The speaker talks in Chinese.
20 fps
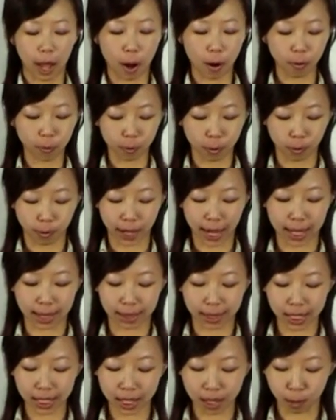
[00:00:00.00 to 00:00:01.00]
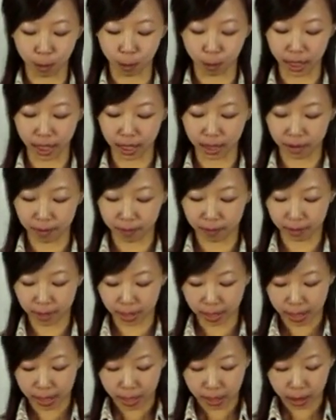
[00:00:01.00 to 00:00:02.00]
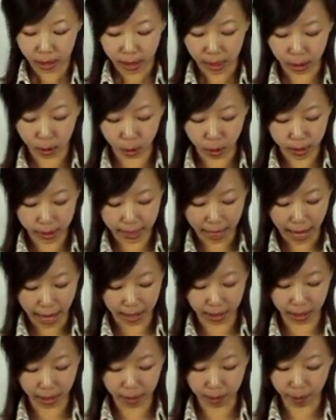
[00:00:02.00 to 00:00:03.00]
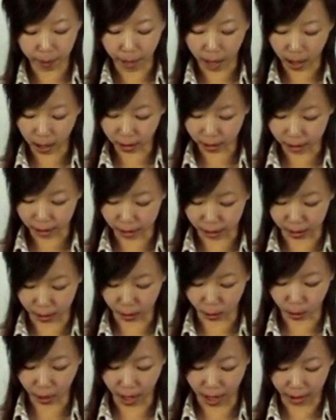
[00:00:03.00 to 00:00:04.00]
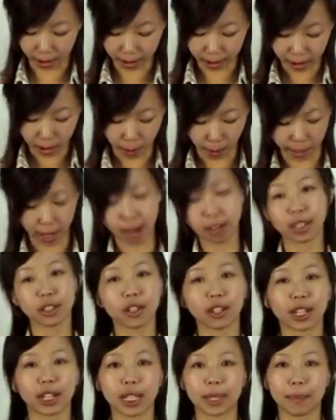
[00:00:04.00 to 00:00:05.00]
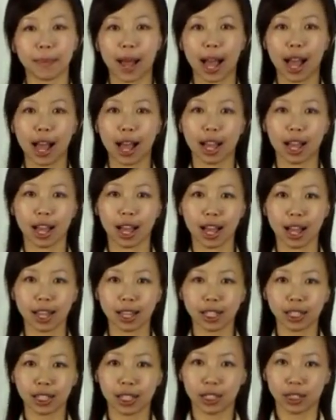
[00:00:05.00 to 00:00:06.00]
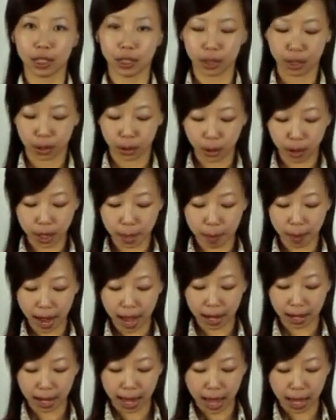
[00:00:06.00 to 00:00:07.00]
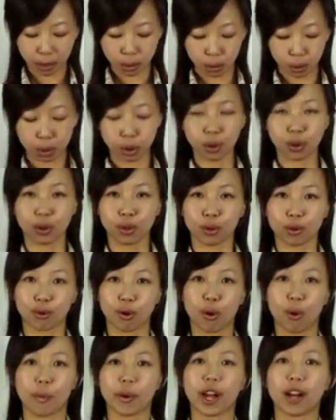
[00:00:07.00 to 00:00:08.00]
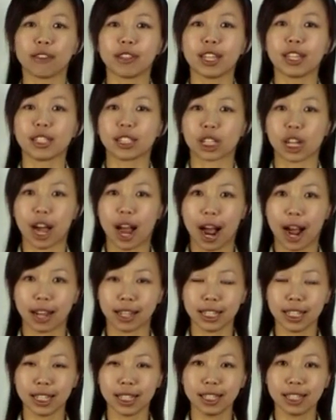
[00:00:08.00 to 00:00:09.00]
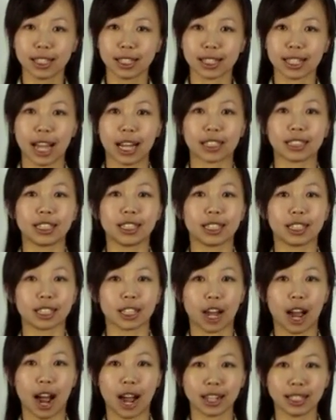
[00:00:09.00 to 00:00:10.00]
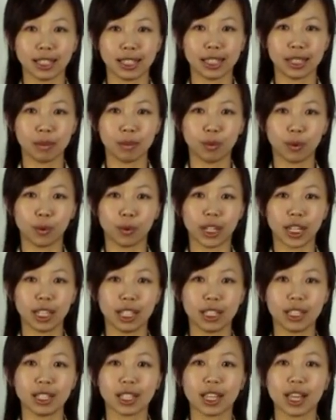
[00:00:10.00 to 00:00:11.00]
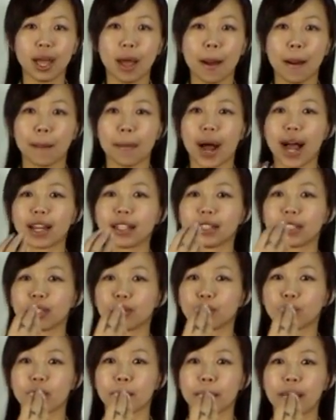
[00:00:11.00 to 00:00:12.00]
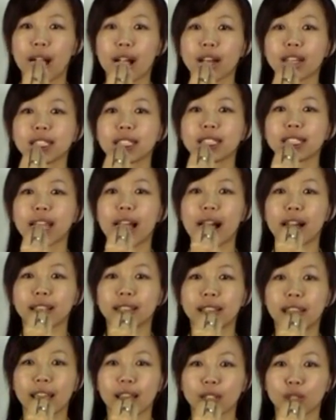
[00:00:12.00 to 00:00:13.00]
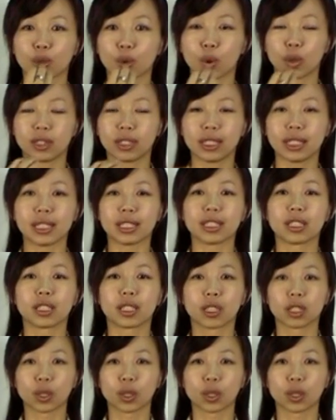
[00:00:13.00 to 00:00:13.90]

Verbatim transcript: 好，我们看第一个母音，先注意一下它的音标的形状。你们看到这里有一个尾巴，有尾巴拉出去，所以我们要念长音，它是一个长颈母音。把你的嘴巴向内缩紧。